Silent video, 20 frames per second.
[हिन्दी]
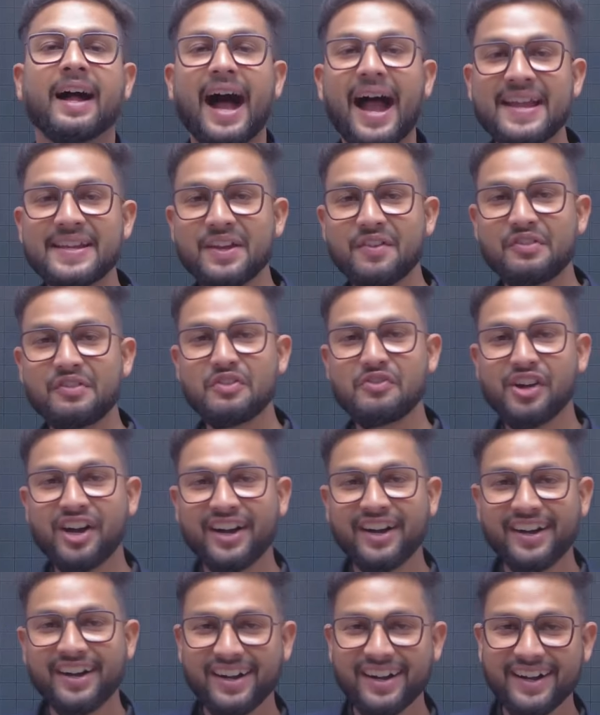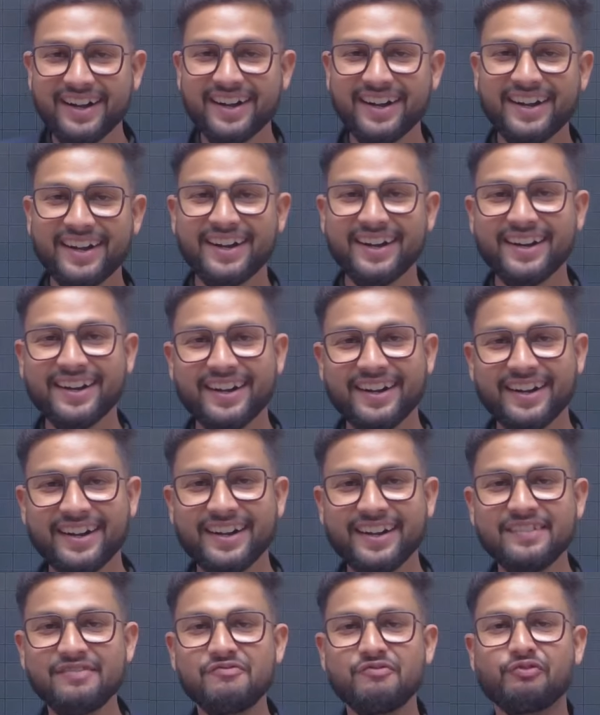Hi
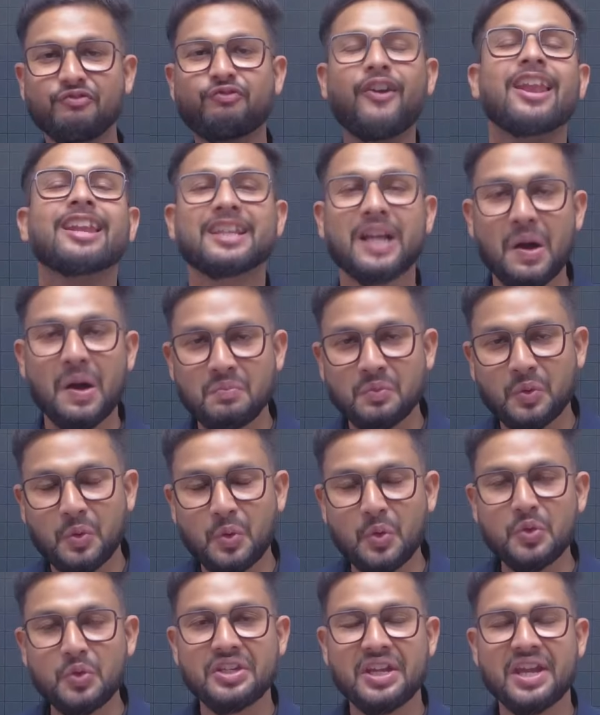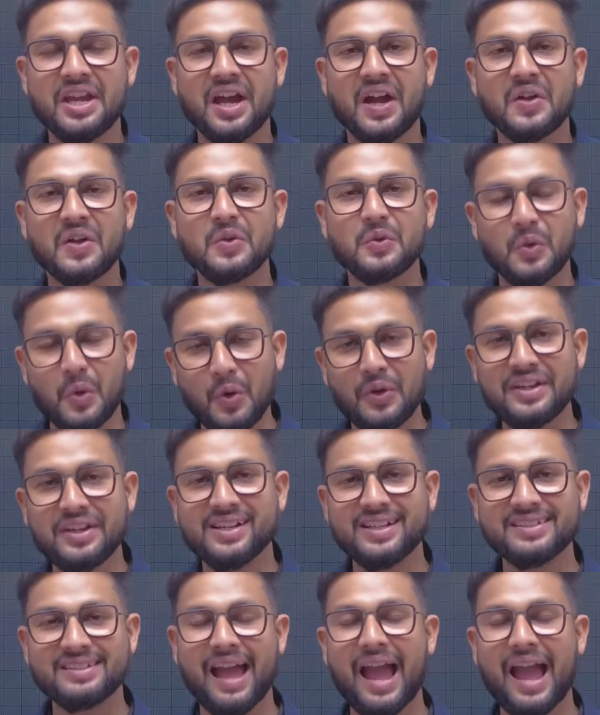everyone, welcome to JR Tutorials.